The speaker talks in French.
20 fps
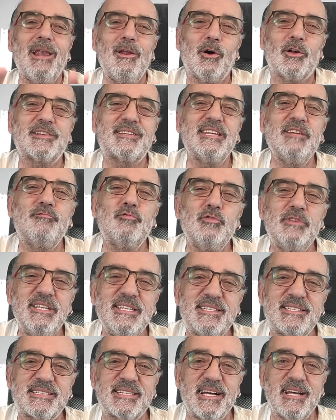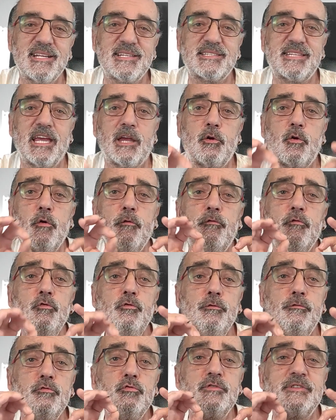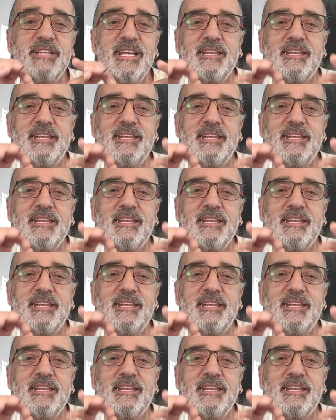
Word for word: Alors si vous dites ça, c'est que vous ne vous